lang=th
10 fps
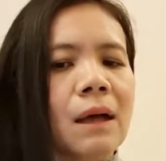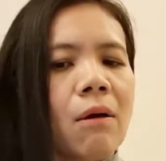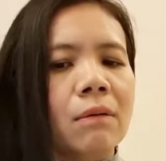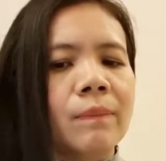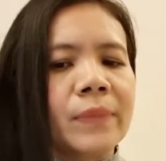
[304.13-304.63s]
สอ
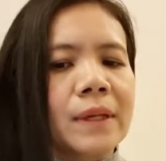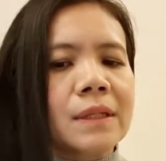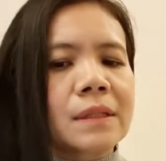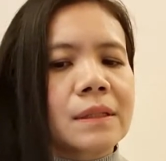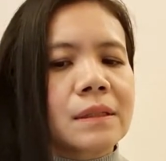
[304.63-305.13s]
ง
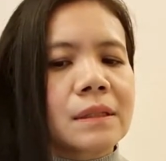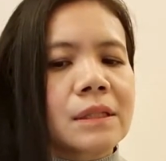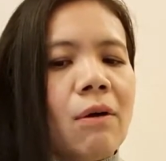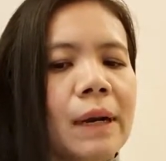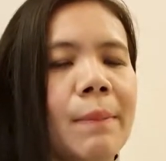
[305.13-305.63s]

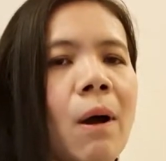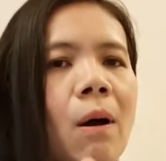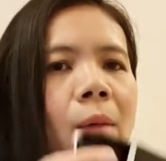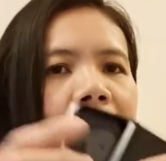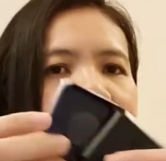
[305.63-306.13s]
สองน้ำห
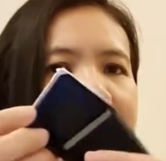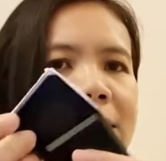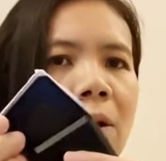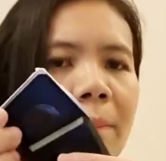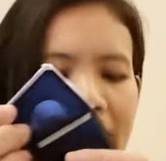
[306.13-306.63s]
อมเลยค่ะ
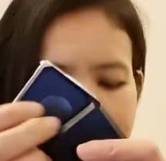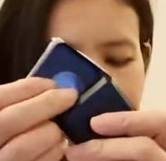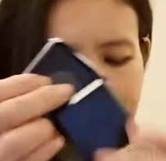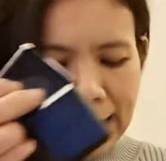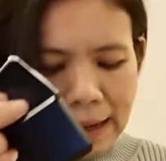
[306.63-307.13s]
สองแผ่น
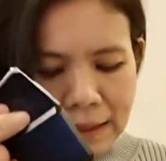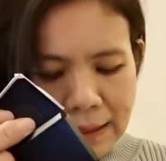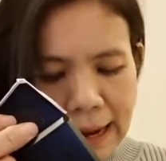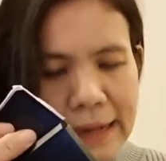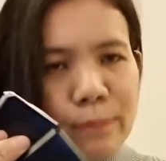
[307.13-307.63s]
นะคะ
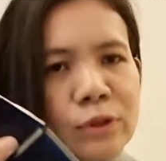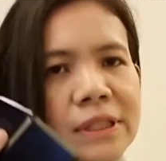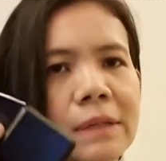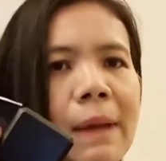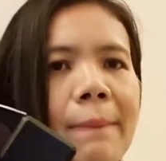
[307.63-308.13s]
อันนี้ปู
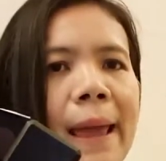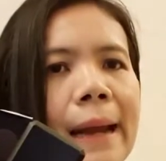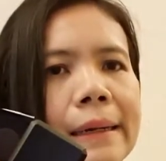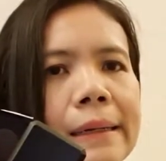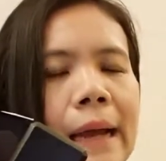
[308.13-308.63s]
ซื้อมาแผ่
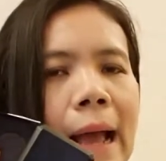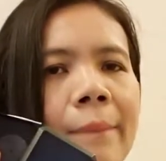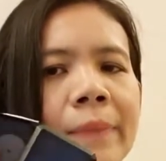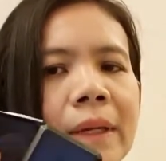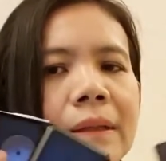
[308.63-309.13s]
นหนึ่งนะคะ
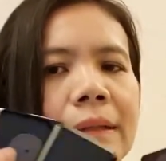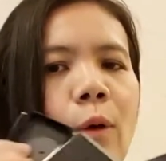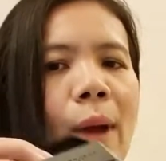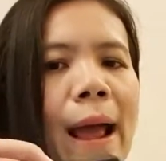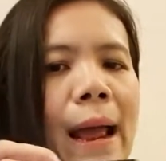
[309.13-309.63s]

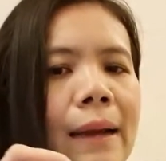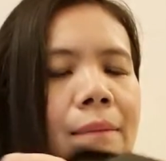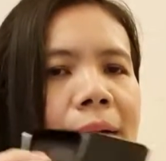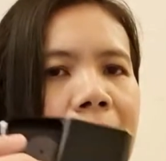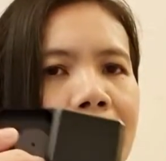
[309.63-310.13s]
แต่ว่า
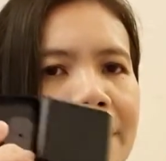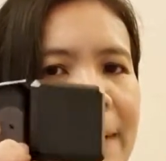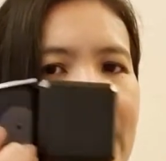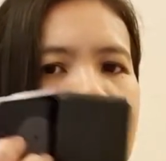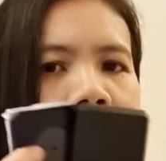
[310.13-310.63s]
ใน
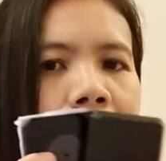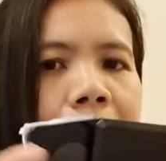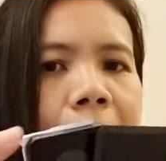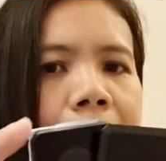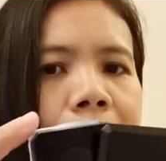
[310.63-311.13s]
ใน
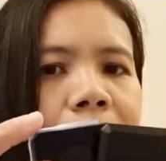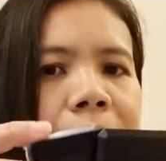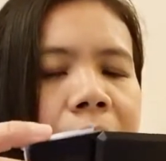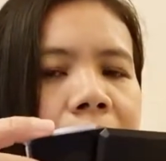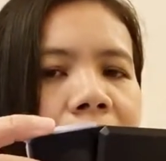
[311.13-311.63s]
ใน
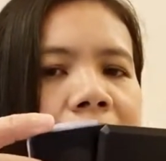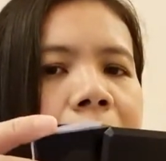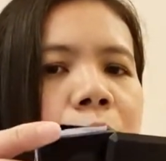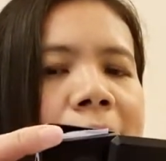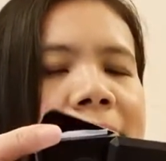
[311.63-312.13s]
ที่
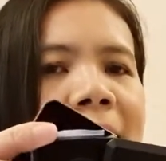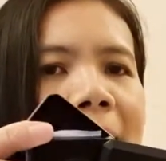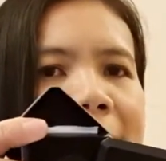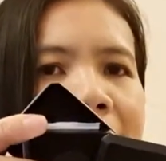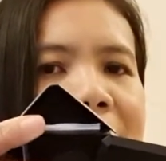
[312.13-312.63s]
เขาให้ใส่
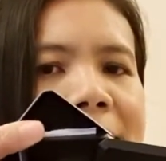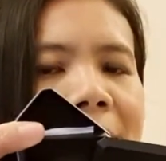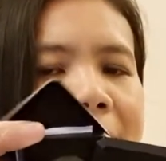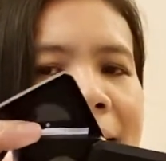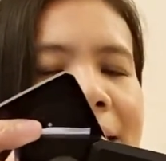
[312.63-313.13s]
เนี่ยมัน
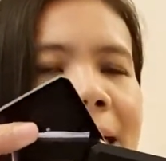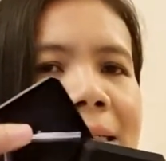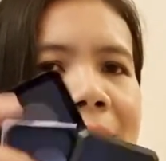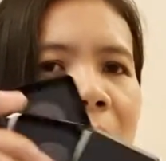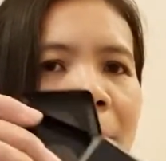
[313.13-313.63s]
ใส่ได้ทั้
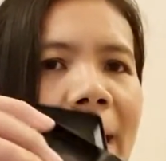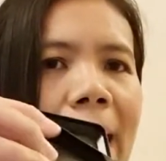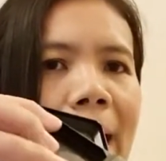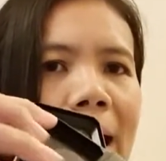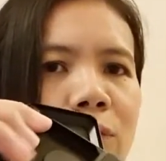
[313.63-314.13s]
งสองแผ่
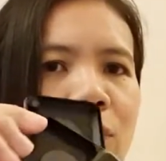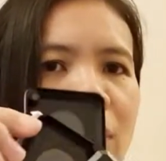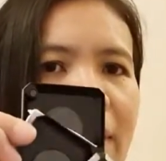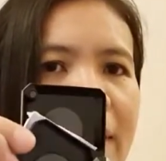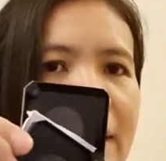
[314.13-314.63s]
นนะคะทุกค
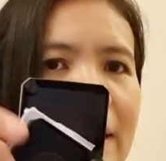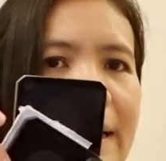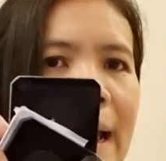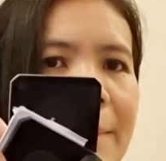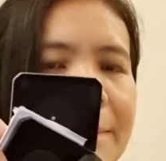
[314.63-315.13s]
น
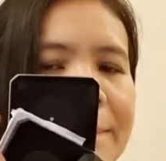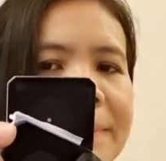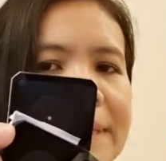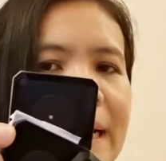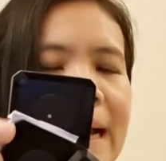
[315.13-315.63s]
เนี่ย
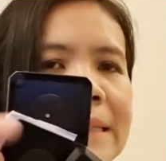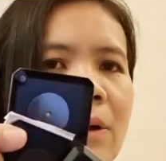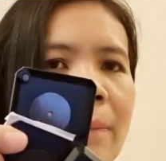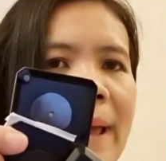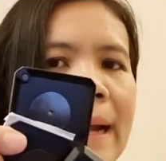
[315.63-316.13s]
ใส่ได้ส
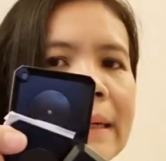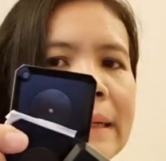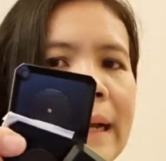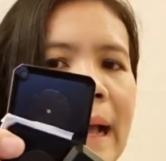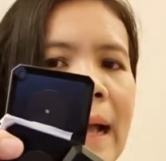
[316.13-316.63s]
องแผ่นเล
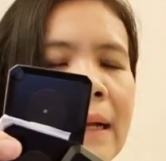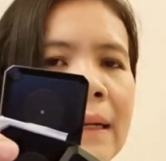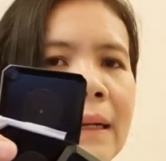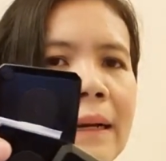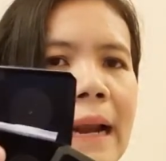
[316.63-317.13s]
ยนะคะ
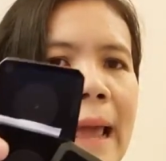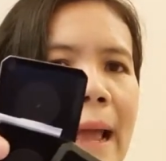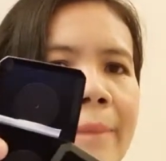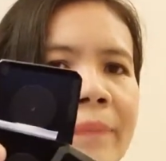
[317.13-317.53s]
นั่นแหละ